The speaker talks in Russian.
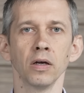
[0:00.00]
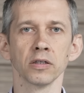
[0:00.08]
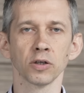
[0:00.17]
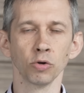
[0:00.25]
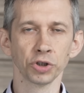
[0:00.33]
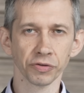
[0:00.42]

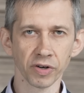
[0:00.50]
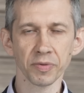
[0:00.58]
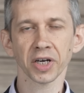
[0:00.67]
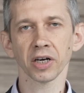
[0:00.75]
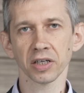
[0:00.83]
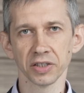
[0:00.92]
С ключевыми
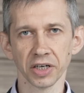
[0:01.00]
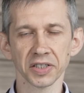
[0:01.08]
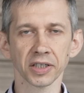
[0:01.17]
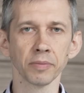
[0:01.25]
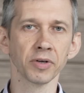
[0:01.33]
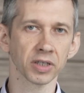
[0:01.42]

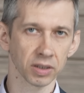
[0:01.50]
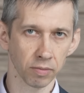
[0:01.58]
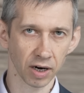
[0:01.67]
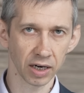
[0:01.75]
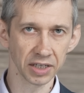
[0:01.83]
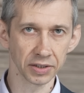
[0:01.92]
характеристиками
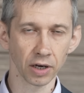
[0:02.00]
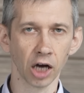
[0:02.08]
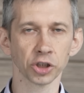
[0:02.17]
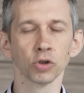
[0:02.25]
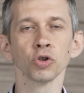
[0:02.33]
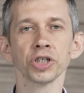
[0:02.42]
разобрались.
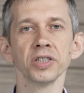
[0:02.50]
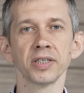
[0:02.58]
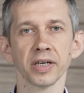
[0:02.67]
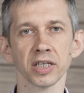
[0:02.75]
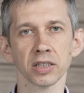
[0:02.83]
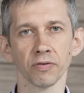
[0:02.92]
А что же
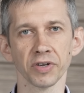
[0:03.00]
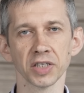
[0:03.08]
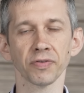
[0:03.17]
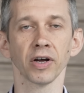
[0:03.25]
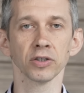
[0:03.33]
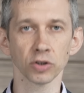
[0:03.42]
интересного
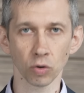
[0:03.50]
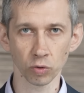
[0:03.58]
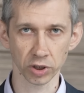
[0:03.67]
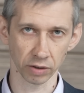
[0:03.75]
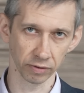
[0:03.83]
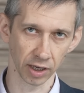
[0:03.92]
есть в
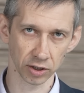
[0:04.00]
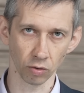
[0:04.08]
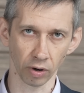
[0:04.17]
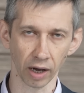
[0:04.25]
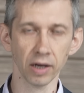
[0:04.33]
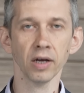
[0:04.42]
конструкции
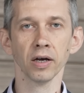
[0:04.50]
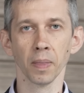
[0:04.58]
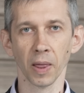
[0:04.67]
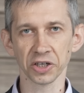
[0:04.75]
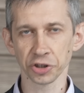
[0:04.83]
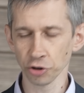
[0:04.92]
водостока?
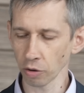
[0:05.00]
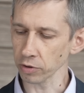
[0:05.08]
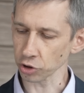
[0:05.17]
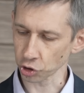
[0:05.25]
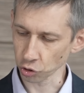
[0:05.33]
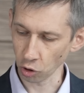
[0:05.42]
Начнем
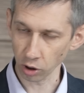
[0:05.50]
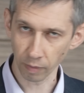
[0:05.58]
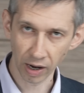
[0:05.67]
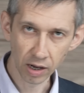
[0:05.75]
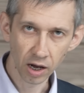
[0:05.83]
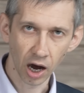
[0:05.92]
с
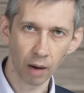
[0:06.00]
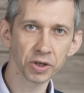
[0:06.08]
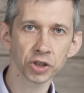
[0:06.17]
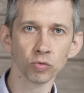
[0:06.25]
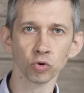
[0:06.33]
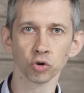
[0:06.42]
желоба.
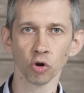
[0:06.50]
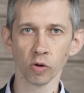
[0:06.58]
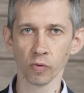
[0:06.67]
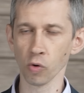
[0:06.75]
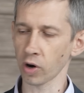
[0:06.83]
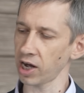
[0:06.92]
Обычно у
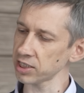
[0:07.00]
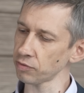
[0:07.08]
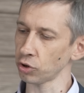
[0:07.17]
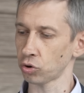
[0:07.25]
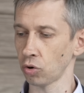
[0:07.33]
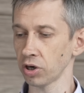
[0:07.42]
желоба
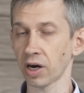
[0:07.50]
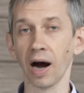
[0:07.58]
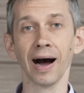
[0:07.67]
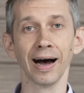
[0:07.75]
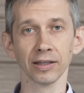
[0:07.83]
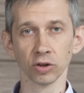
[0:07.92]
указывают только
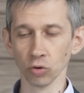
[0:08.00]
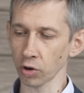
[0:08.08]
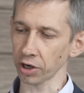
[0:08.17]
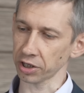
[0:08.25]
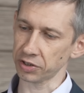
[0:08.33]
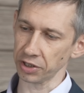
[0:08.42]
одну
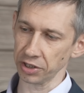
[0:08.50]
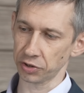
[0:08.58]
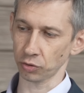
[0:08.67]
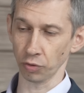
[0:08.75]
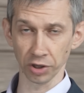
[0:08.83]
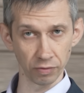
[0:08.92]

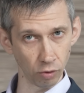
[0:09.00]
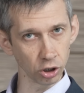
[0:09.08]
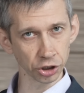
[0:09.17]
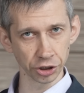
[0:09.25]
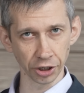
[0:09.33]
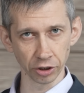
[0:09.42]
характеристику – его
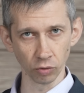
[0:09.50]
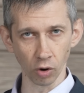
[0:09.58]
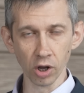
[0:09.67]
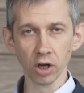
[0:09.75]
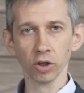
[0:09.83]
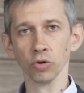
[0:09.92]
ширину,
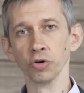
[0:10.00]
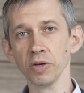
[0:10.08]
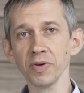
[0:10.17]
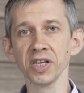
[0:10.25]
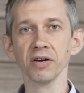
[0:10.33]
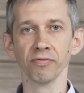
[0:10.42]
но не
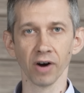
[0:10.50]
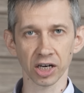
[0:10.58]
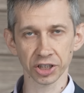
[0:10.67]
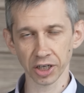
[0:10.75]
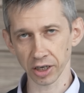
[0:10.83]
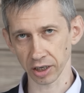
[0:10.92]
менее
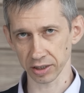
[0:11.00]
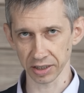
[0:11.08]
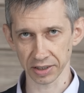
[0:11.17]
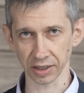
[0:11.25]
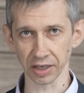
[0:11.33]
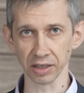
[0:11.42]
важной
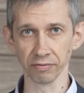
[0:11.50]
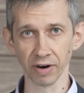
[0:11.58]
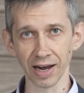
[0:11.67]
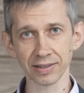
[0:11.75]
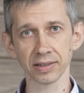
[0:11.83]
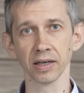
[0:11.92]
характеристикой
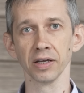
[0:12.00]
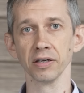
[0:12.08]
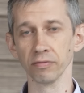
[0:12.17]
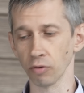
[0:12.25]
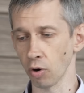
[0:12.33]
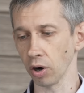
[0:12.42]
является
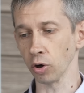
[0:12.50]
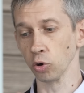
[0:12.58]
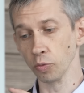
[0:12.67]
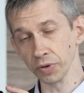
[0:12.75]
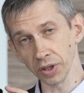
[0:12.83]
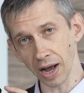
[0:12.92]
его
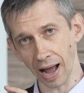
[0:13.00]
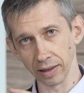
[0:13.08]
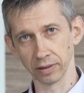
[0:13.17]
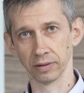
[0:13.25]
глубина.